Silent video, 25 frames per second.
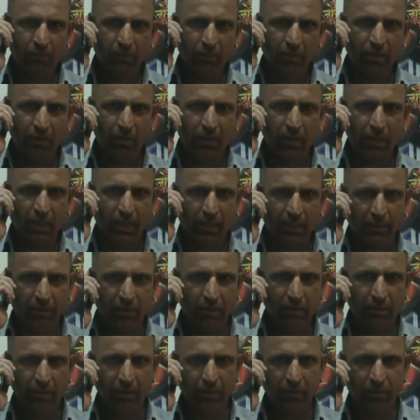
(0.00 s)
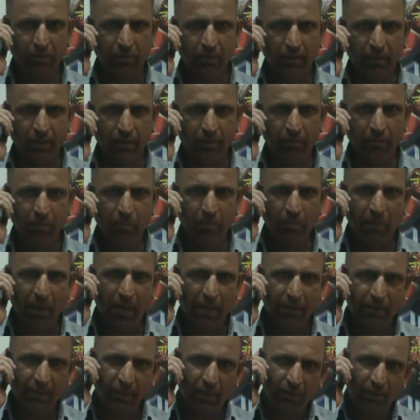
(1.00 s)
तो कान खोल कर सुन ले
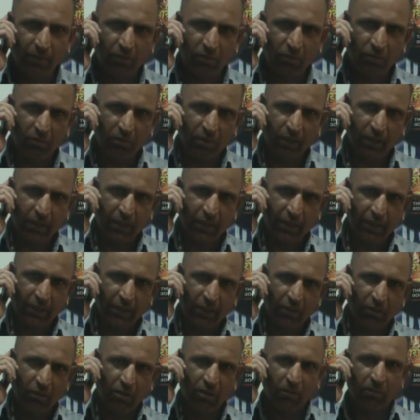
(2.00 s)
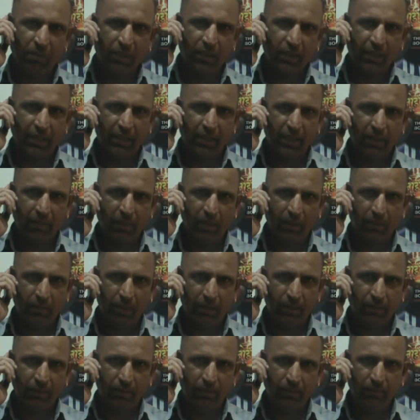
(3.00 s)
पैसा वसूल करने के और भी तरीके मेरे
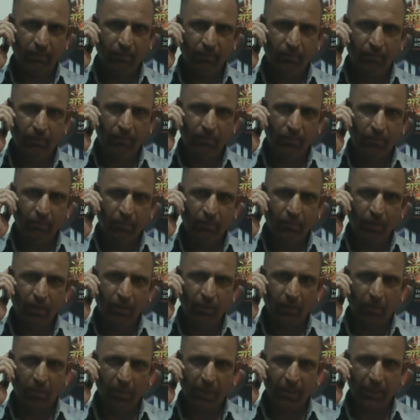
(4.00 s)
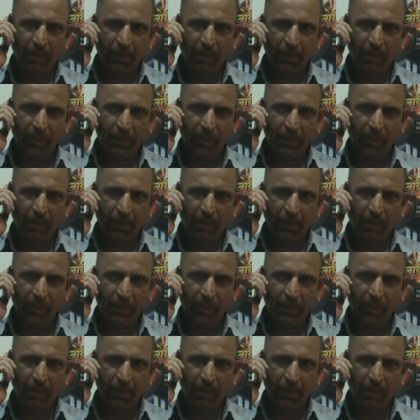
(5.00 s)
पास समझ